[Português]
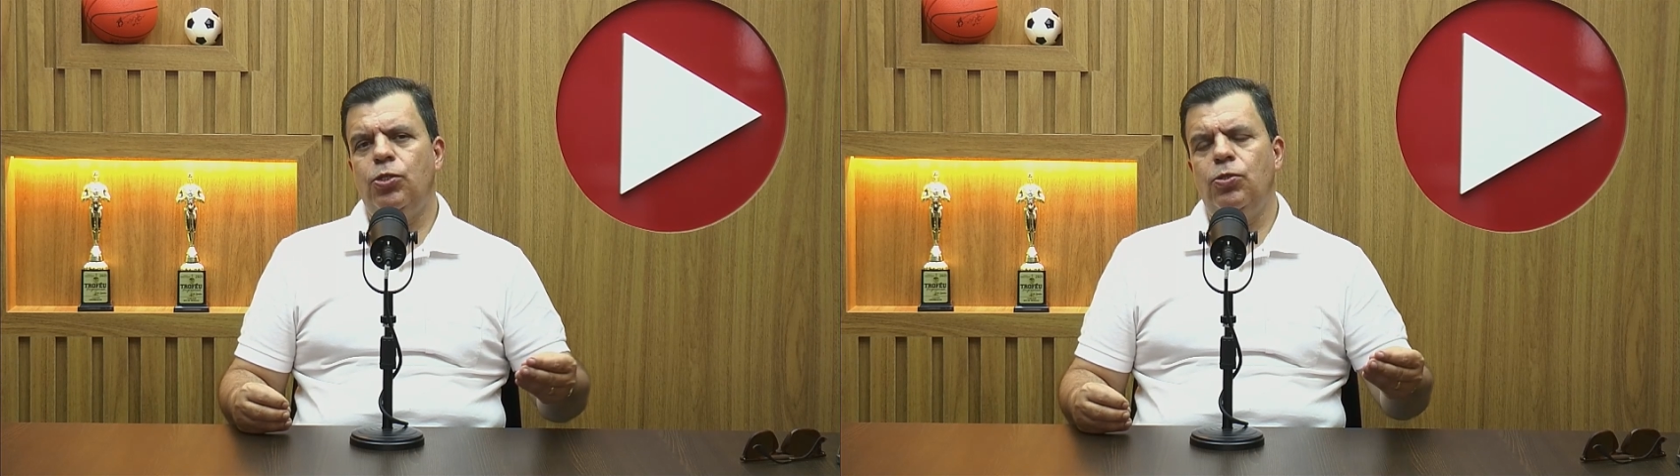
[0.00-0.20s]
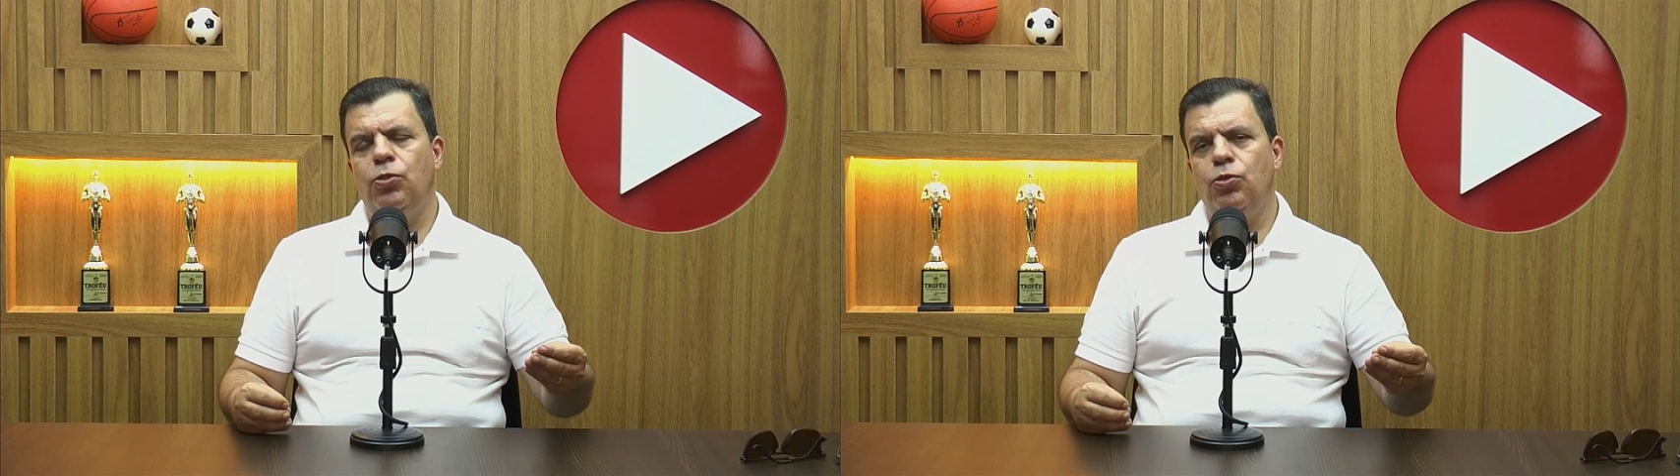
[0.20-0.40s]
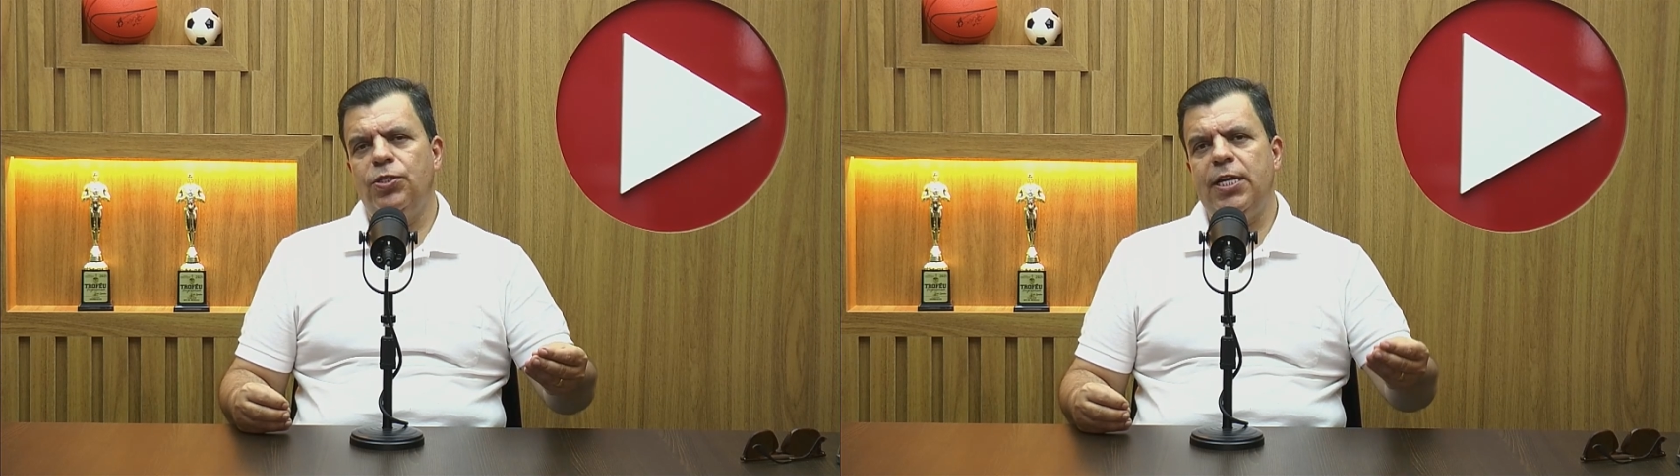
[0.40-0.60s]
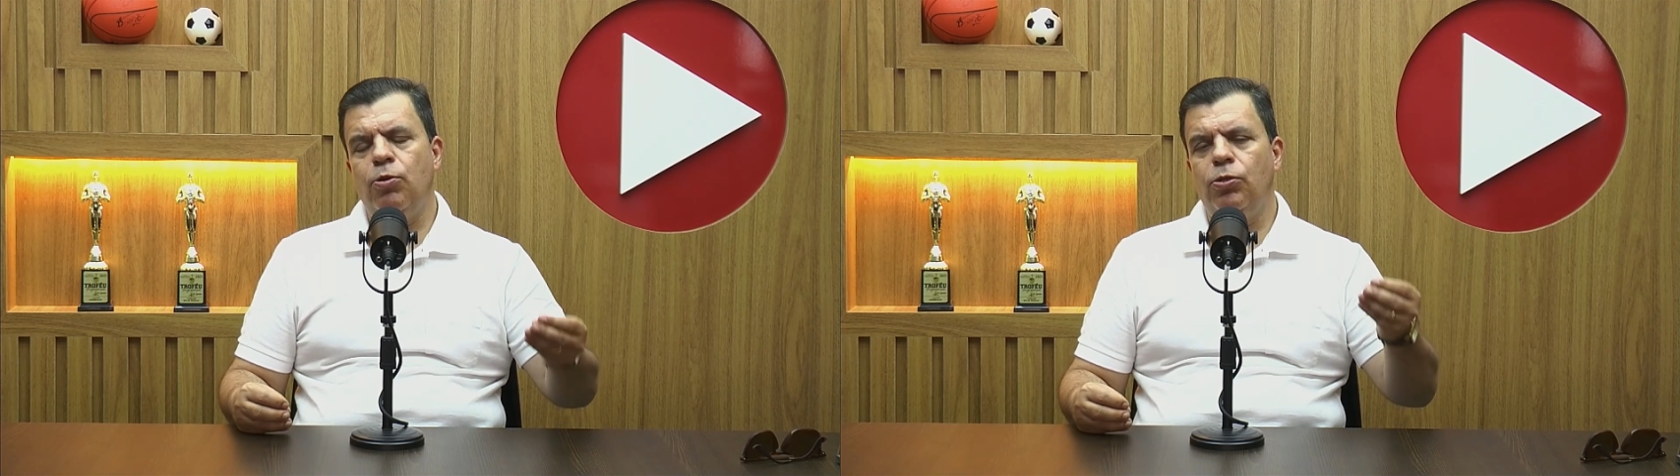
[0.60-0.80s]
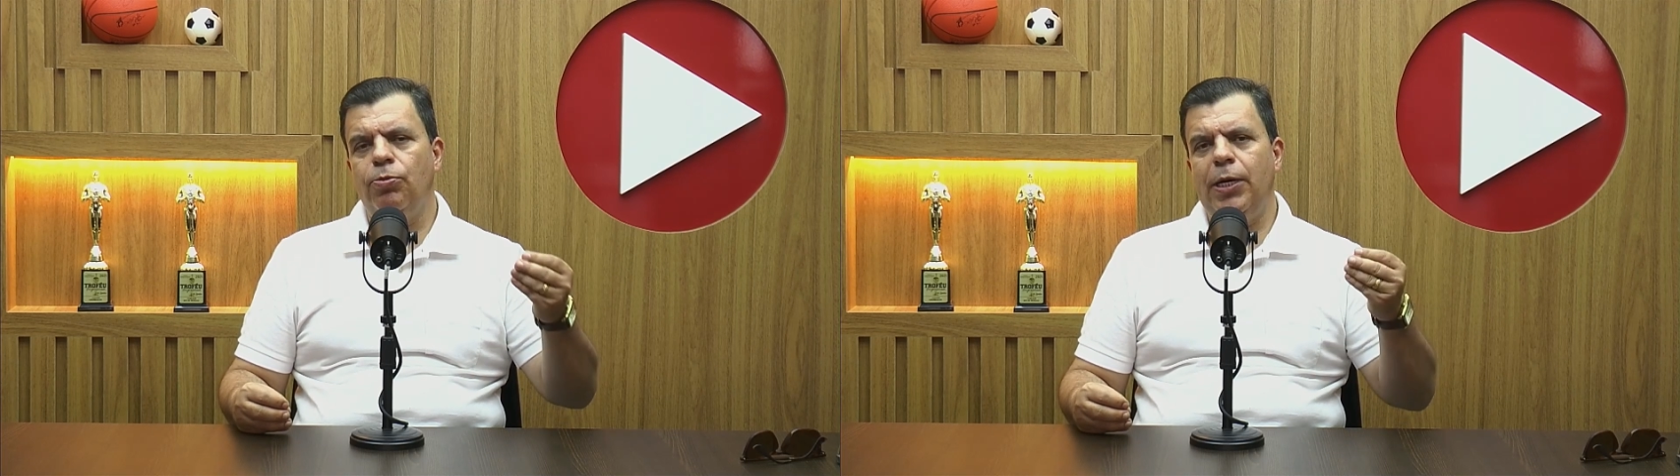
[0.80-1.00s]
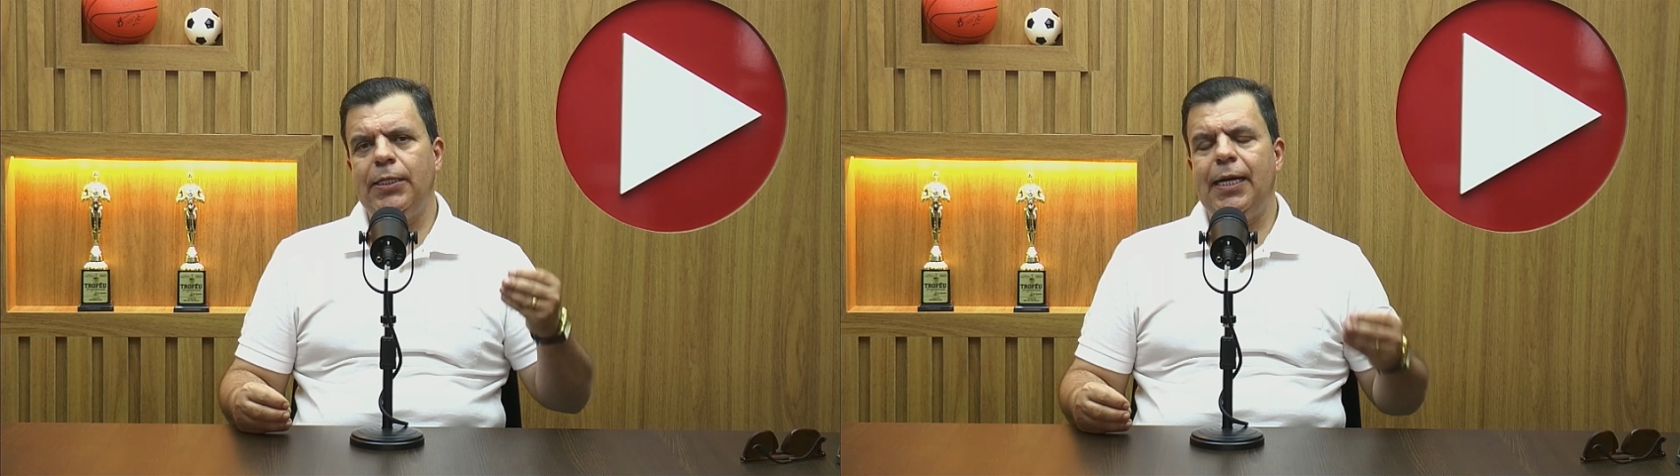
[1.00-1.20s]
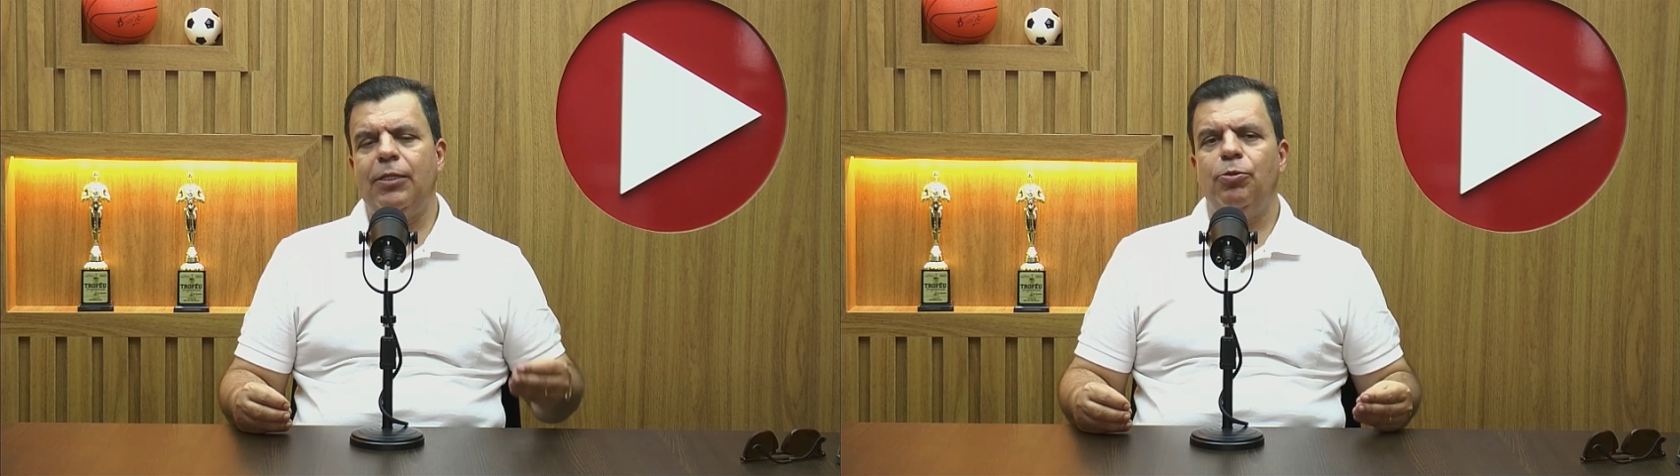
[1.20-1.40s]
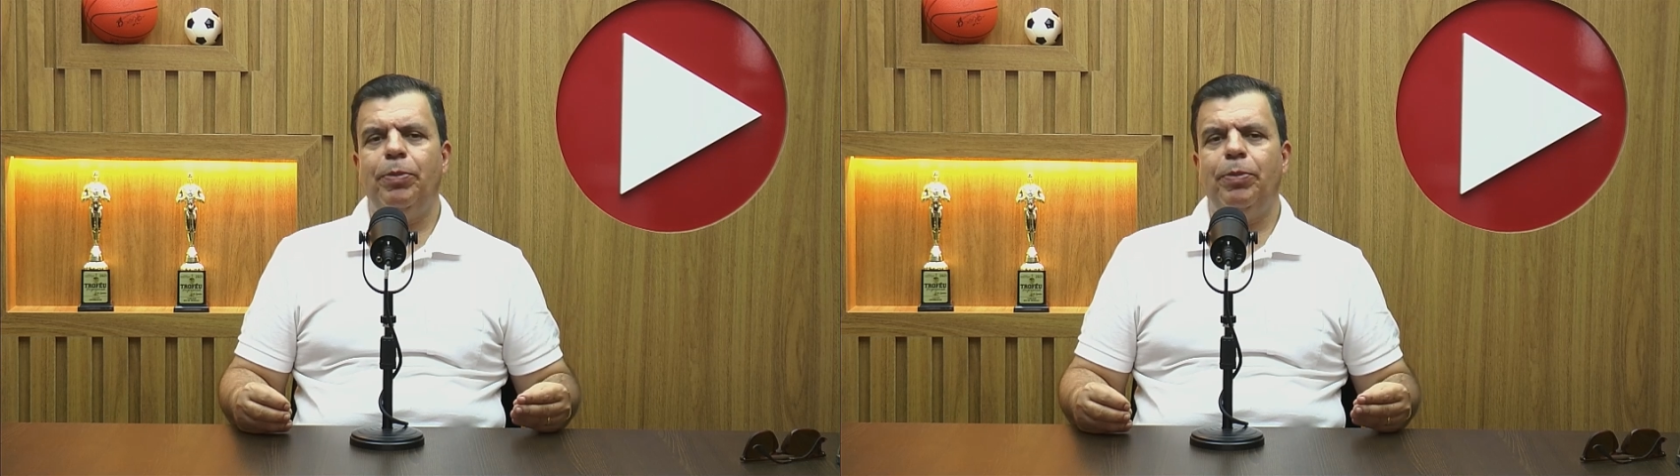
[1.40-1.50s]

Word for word: do segundo mandato